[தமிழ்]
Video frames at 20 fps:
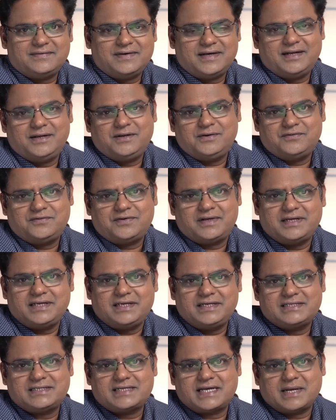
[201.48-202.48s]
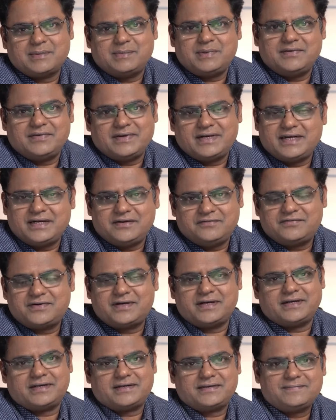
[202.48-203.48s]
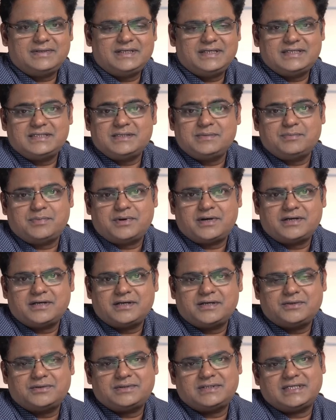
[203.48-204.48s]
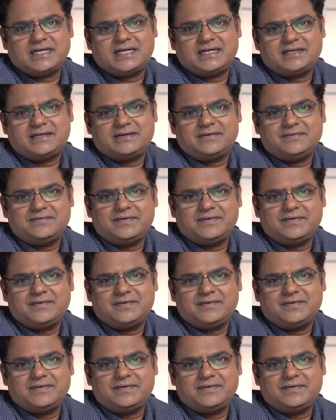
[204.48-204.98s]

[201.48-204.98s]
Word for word: வேல்யூ ஃபார் ஈச் கேன் பி வெரி டிஃப்ரெண்ட் இட் இஸ் இம்பார்ட்டன்ட் டு செட்